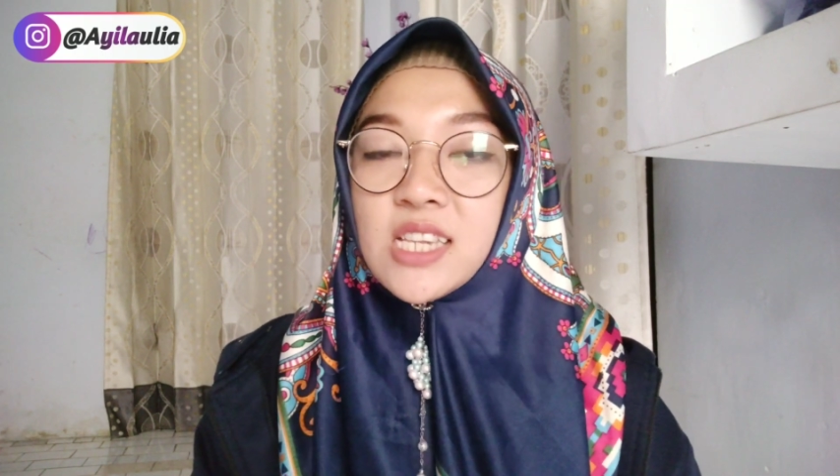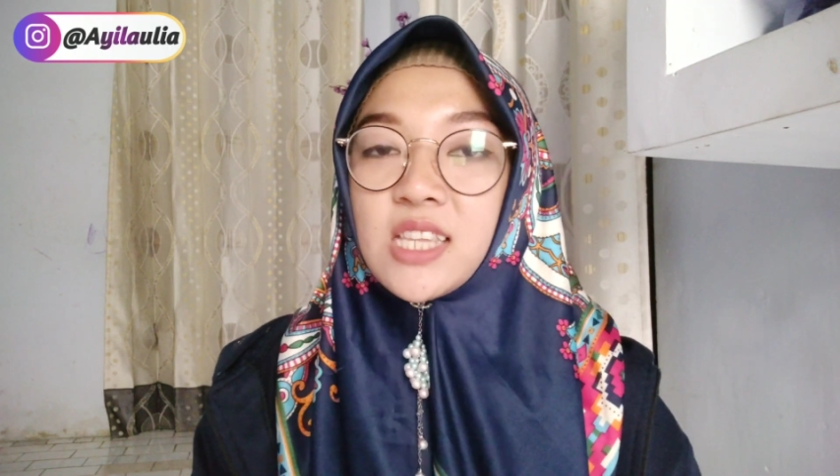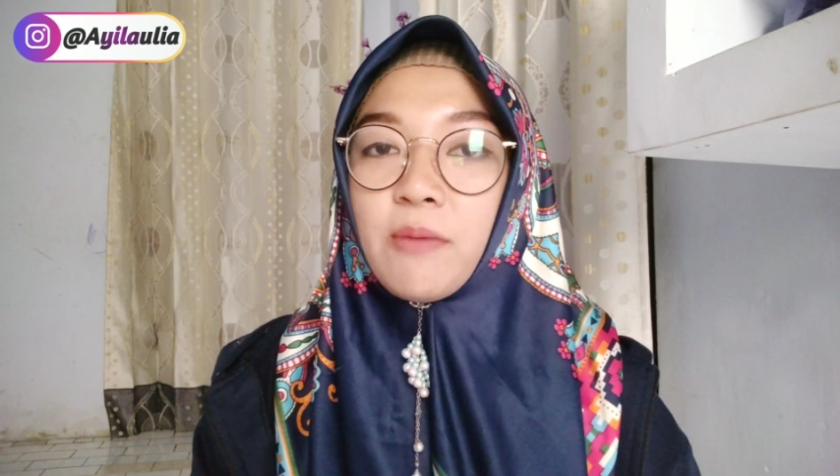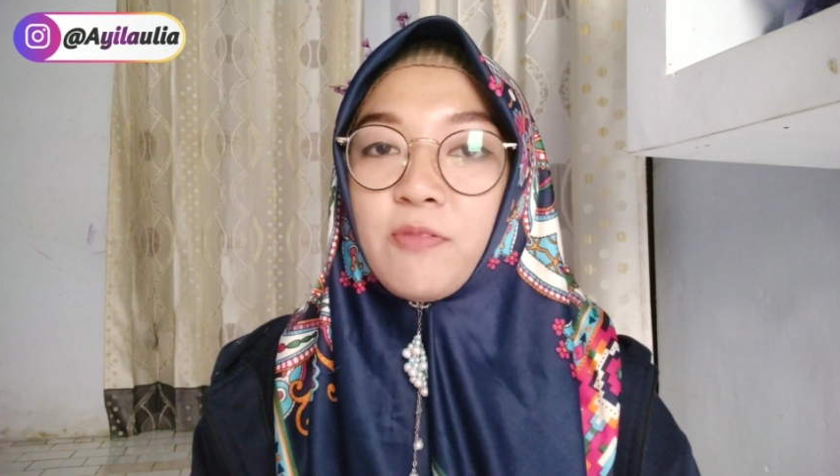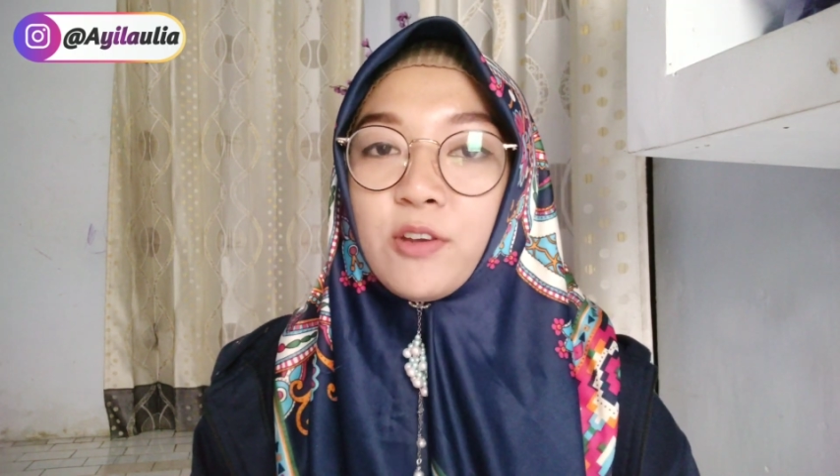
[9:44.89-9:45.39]
di
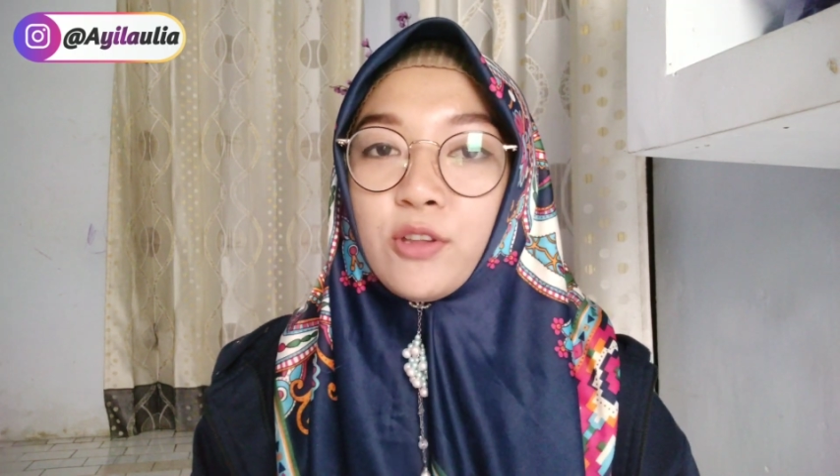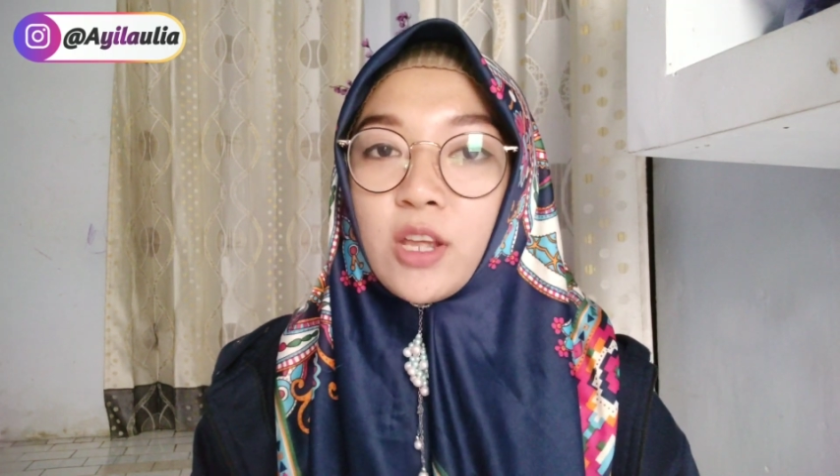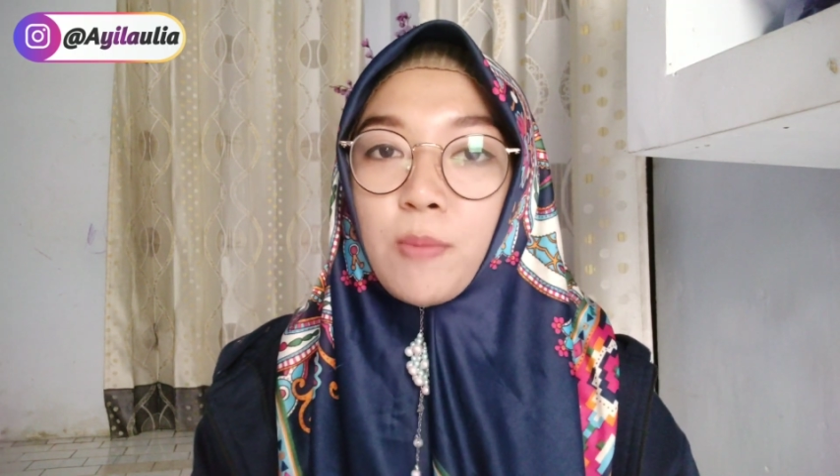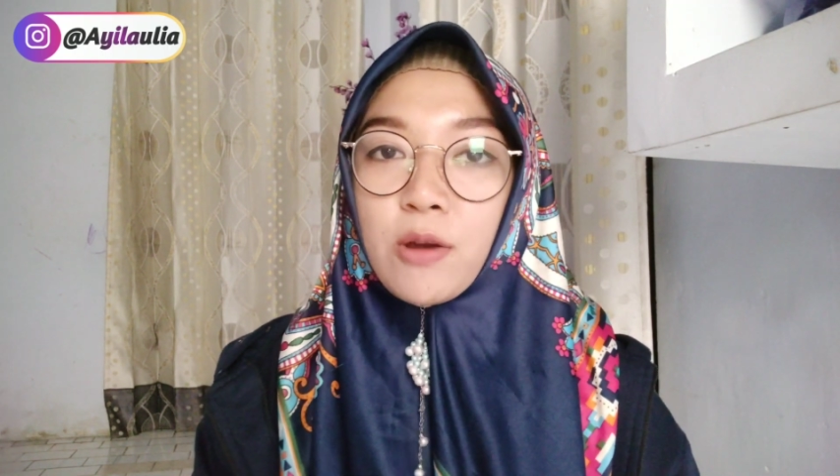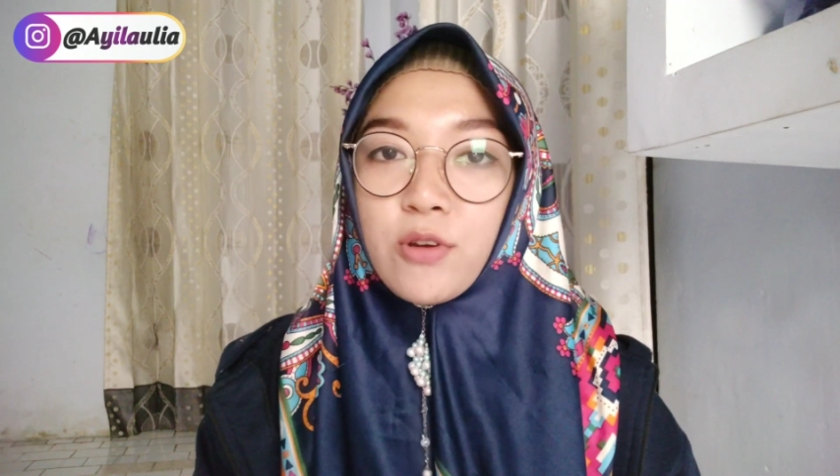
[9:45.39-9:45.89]
setiap video
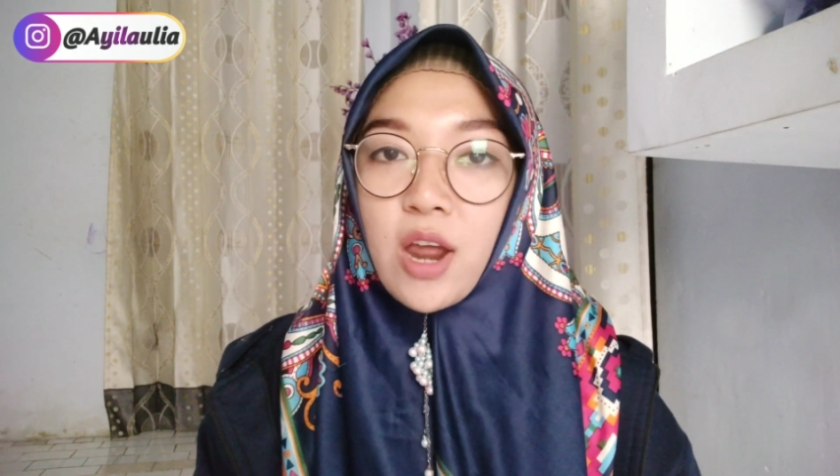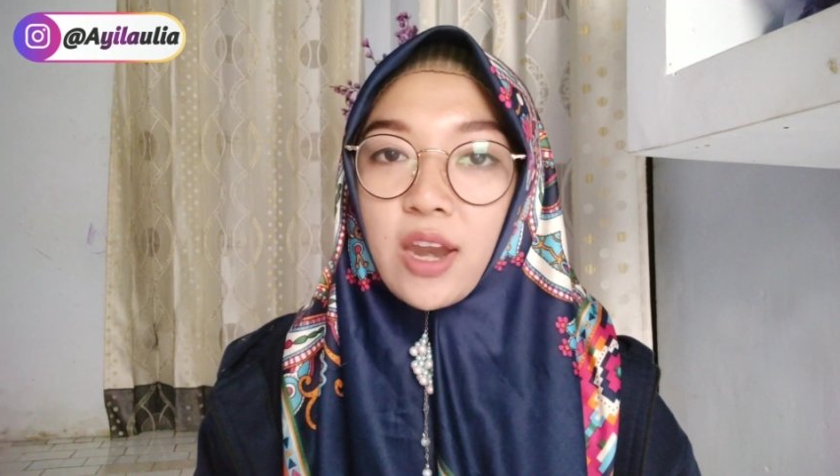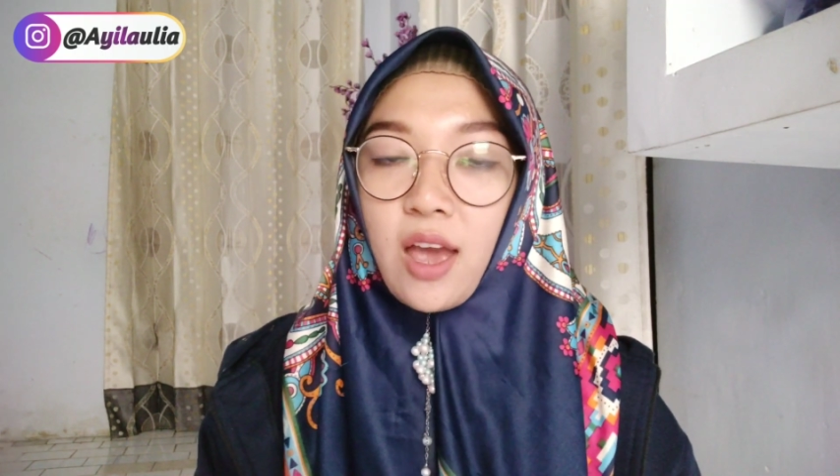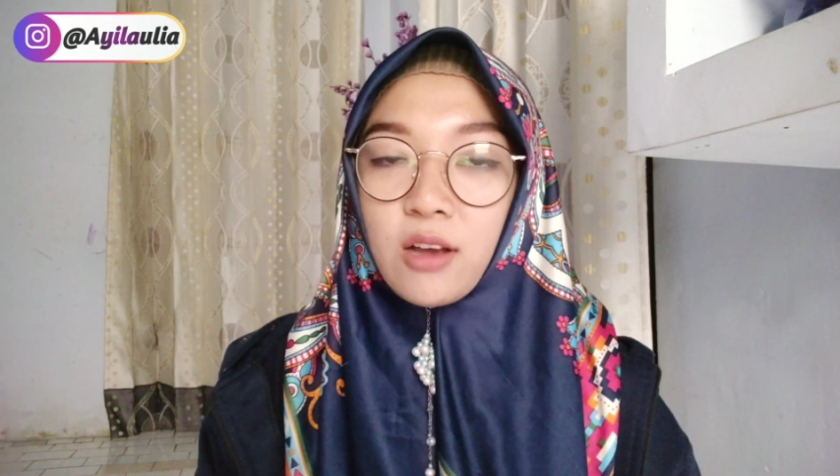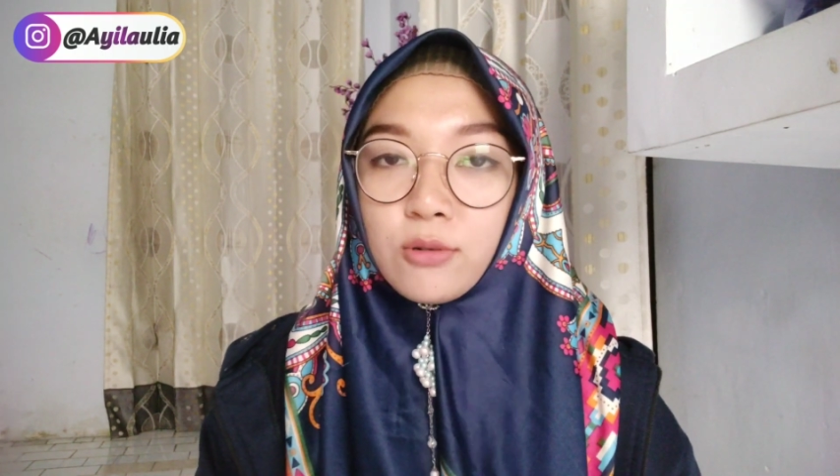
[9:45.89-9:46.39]
terbaru
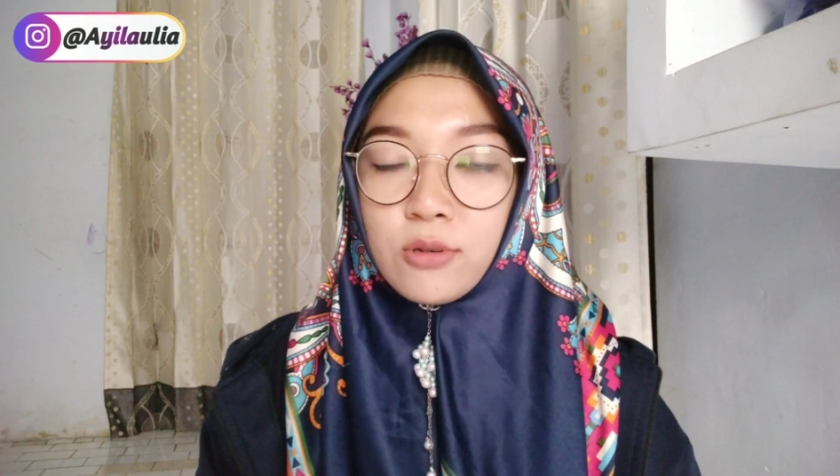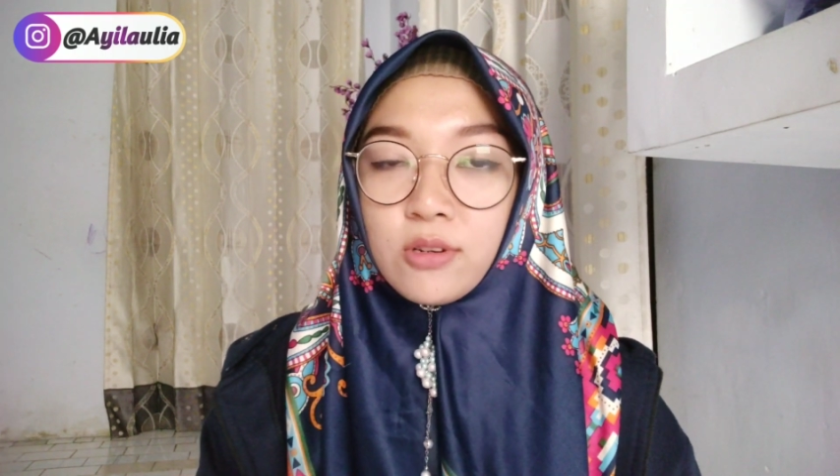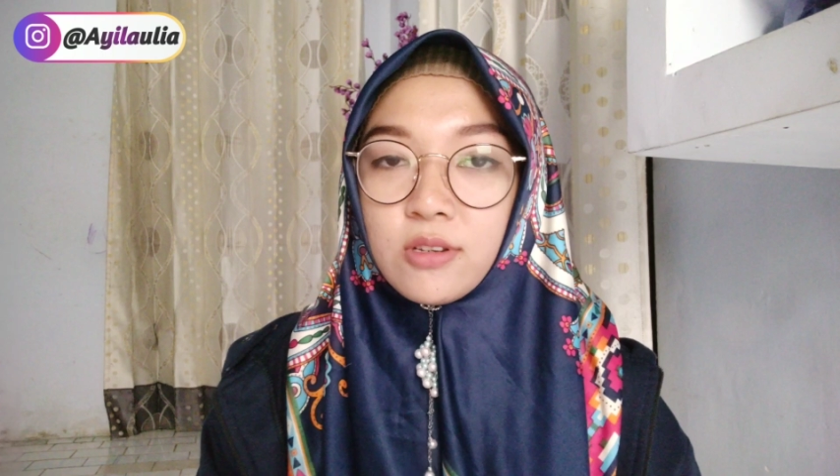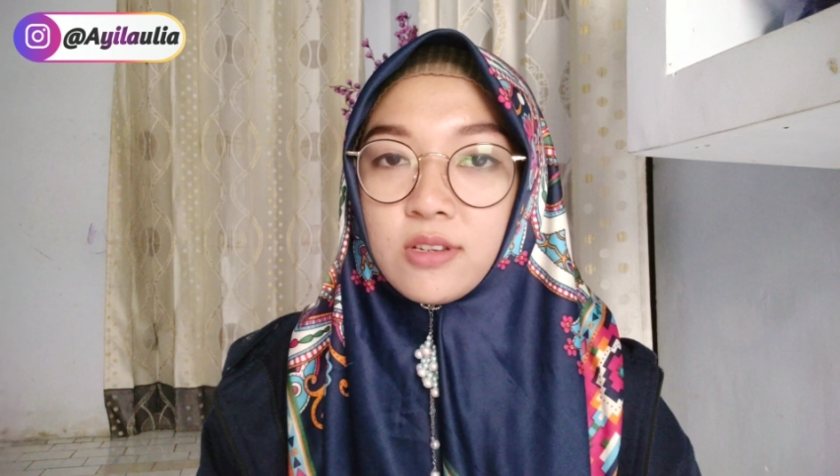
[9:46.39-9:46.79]
dari aku.